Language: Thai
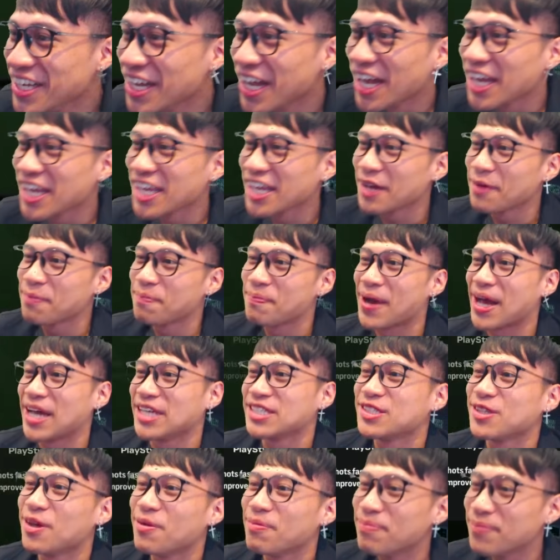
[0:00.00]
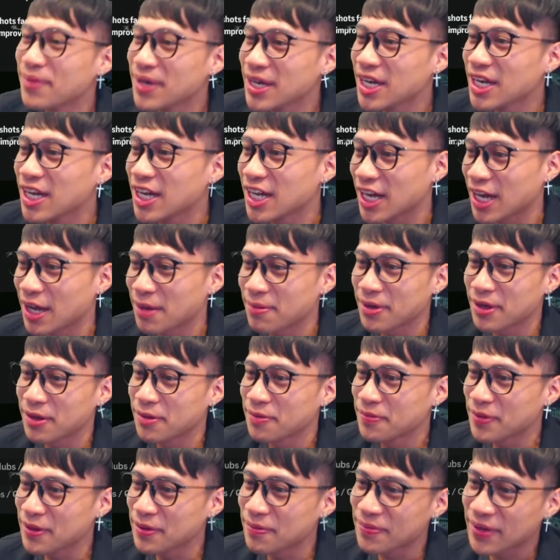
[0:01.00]
ไอ้เหี้ยป่าซอมเมอร์ครับ
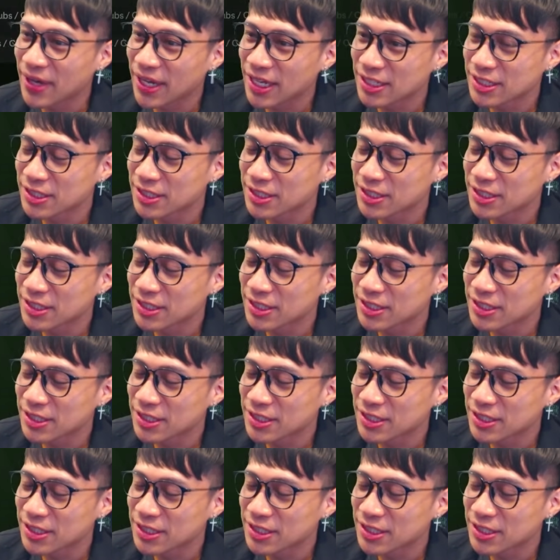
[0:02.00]
ปิดไป